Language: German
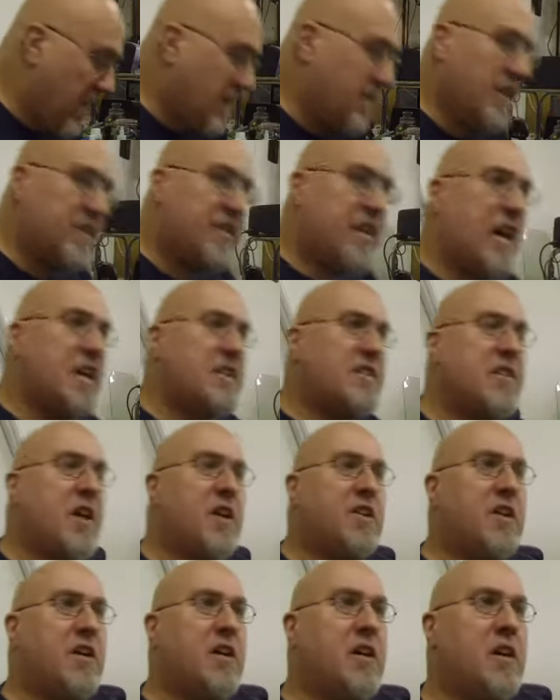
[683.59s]
Das heißt
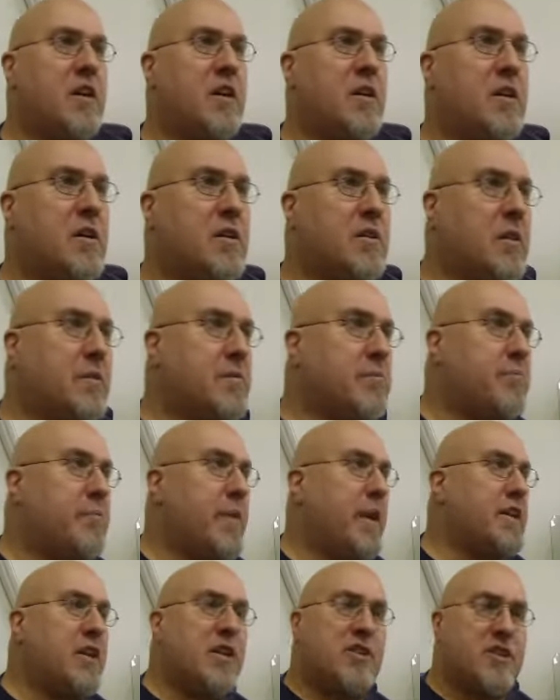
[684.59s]
dann, äh,
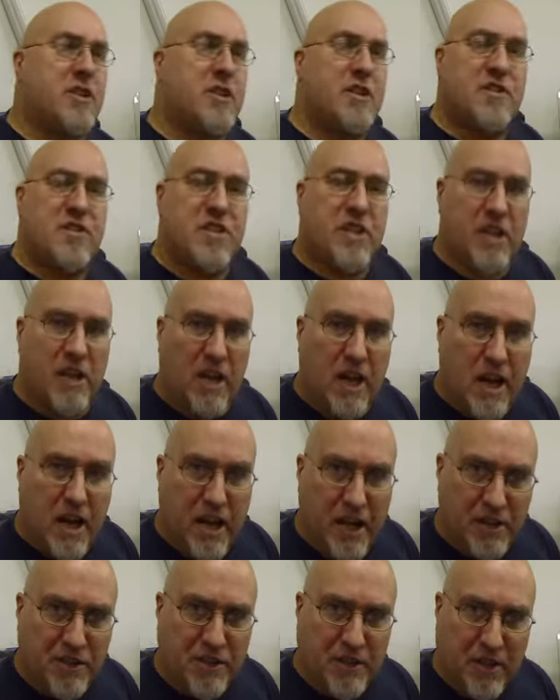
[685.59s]
Penalty is
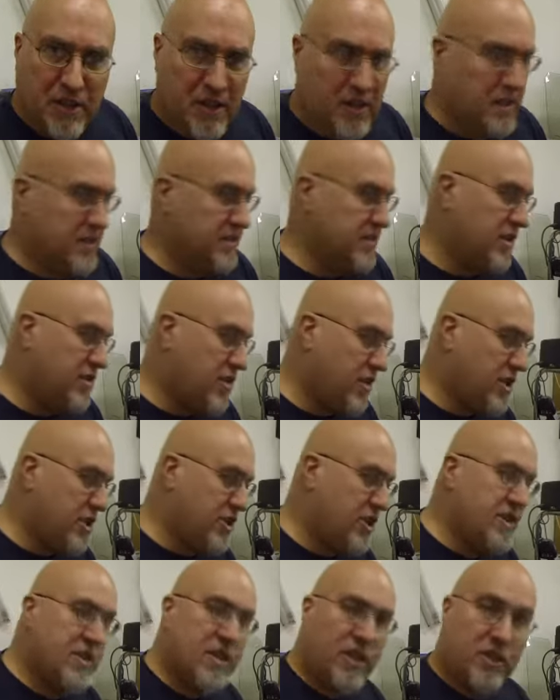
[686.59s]
declined, sagt dann der
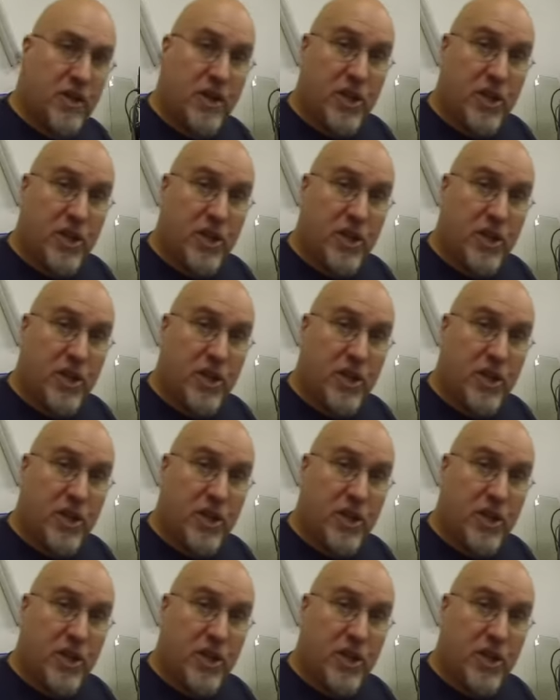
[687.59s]
Schiedsrichter.